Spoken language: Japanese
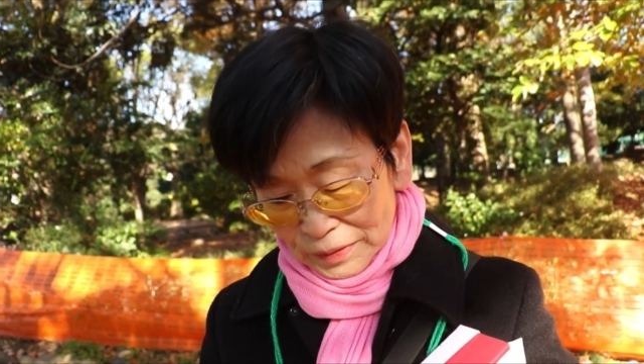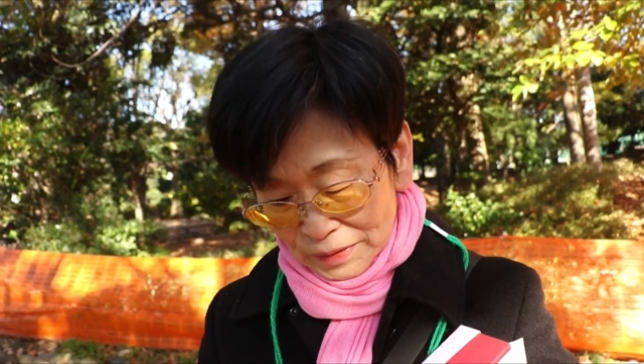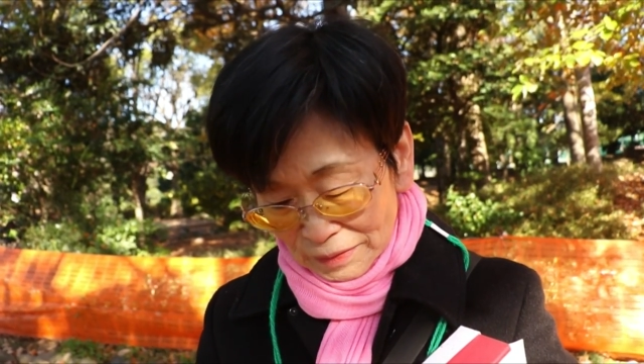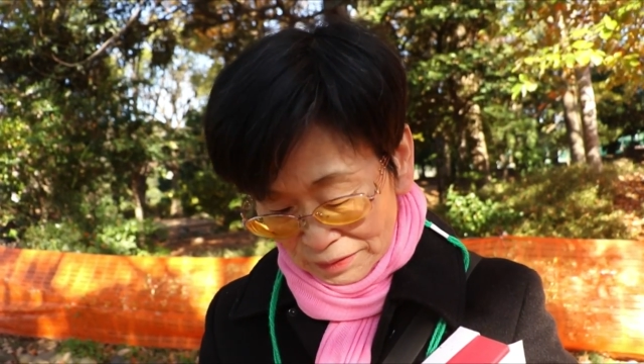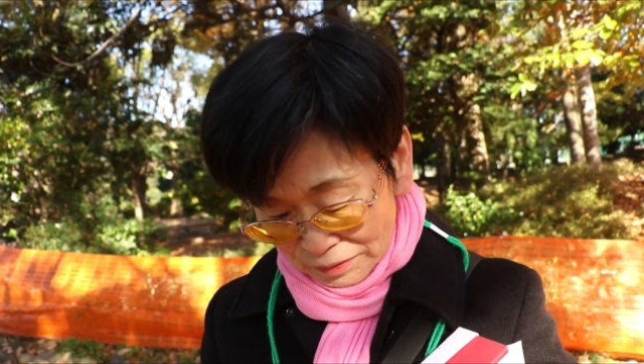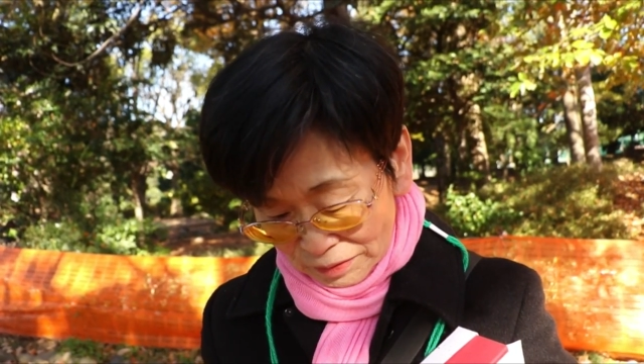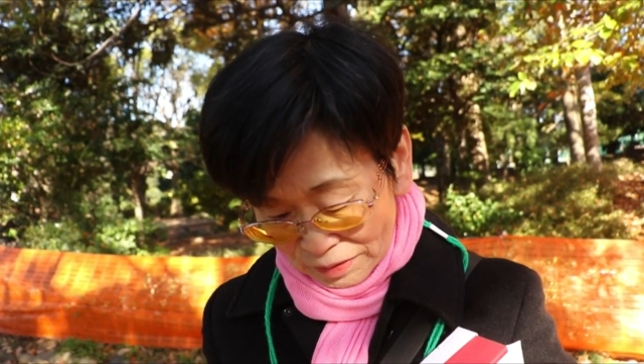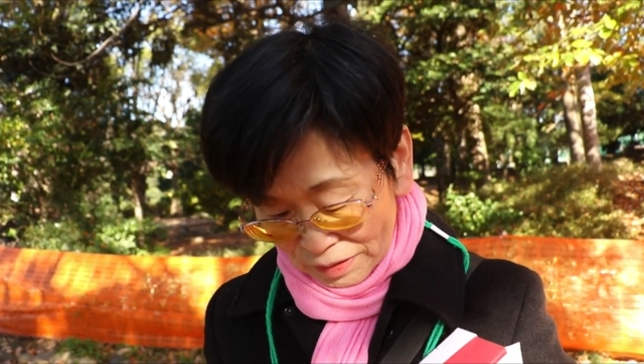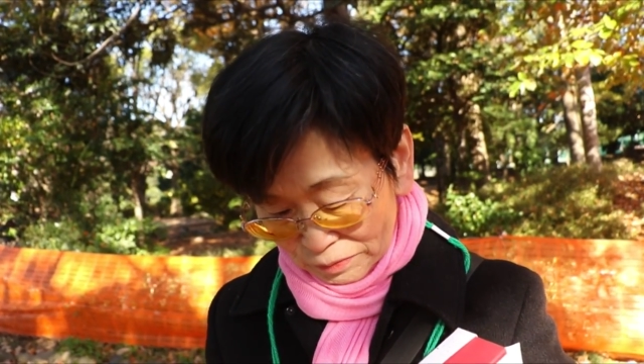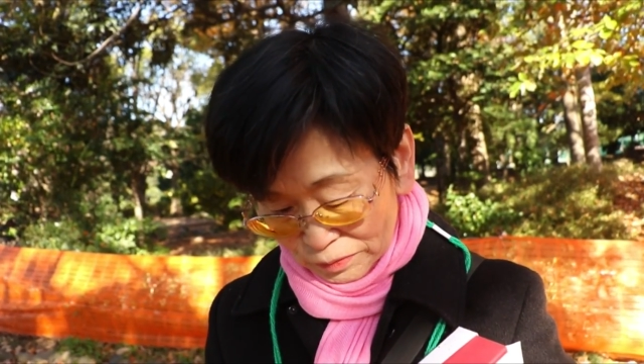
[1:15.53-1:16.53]
には
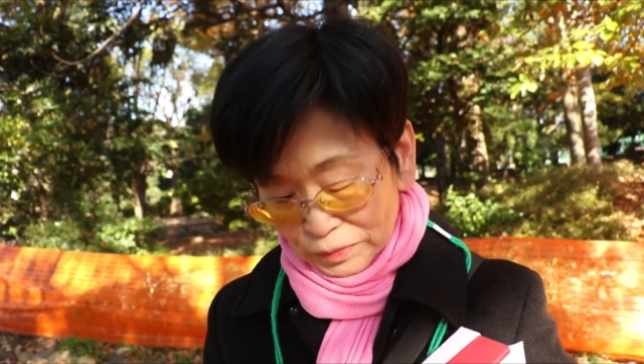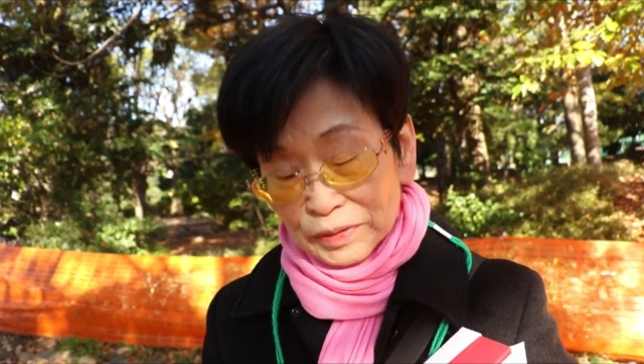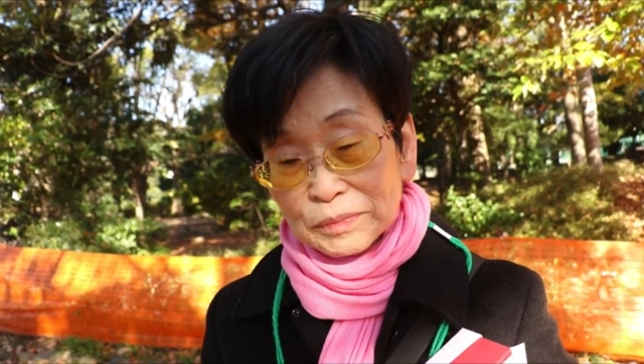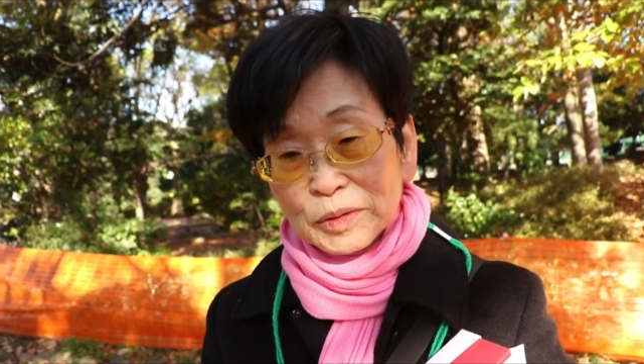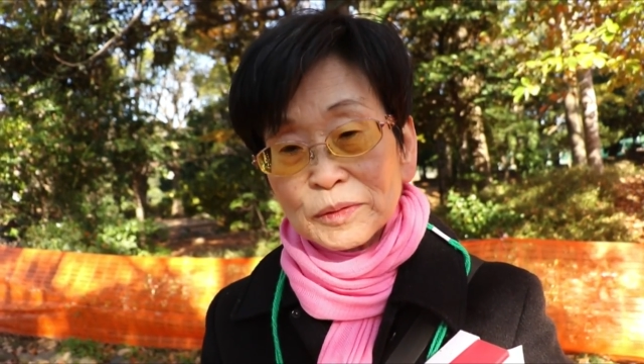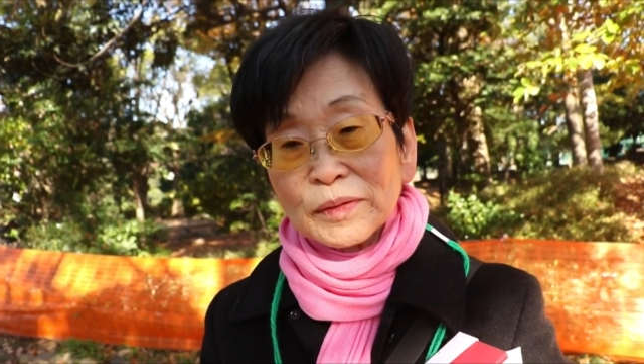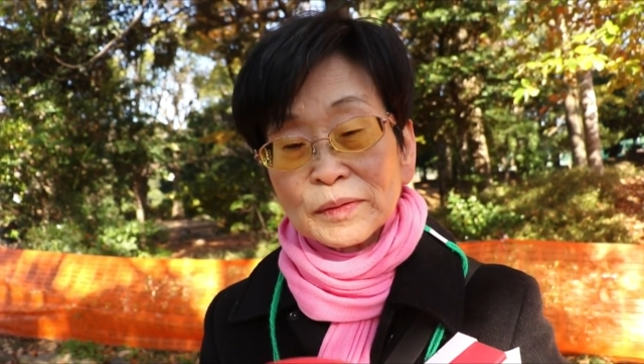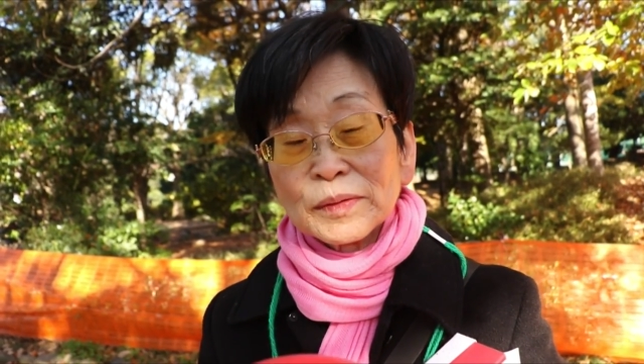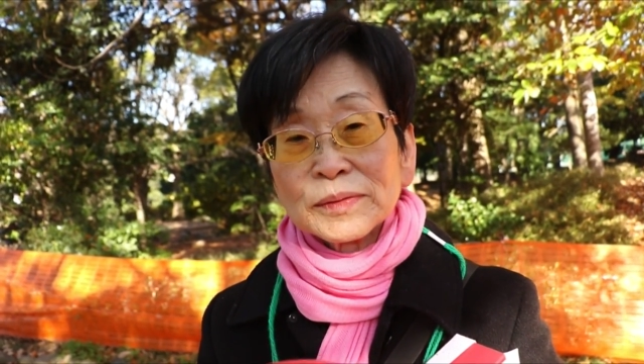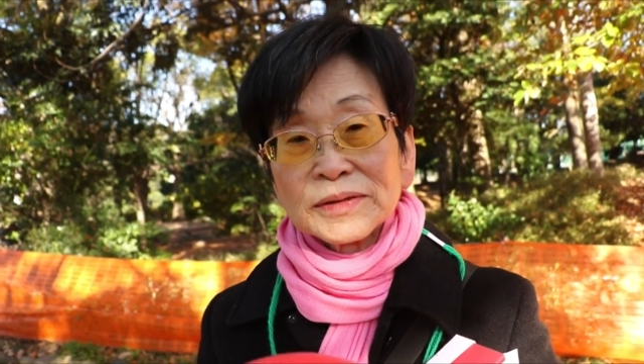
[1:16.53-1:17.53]
あのとっても
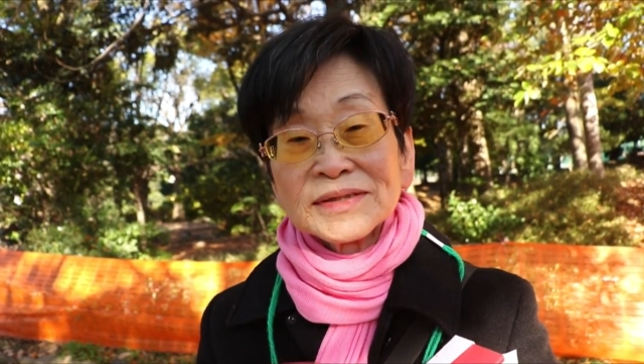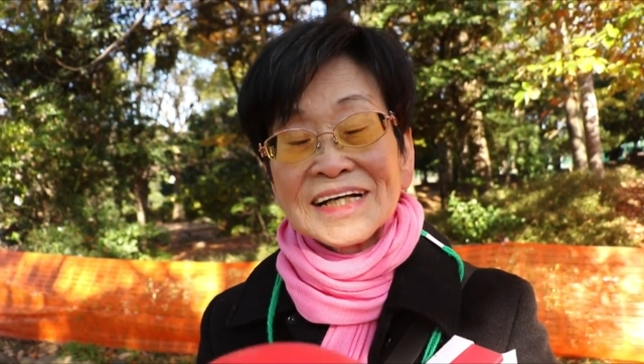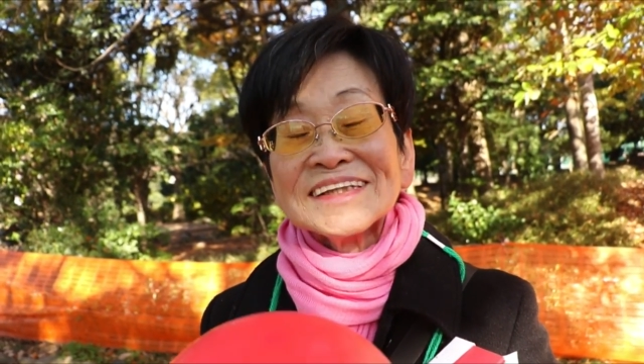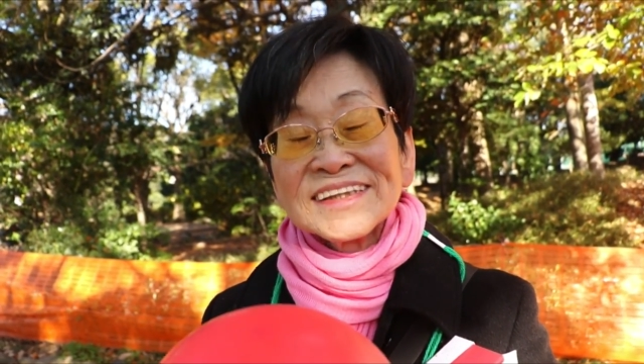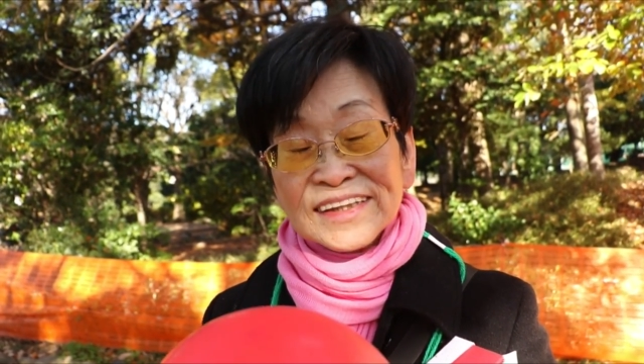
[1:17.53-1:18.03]
賛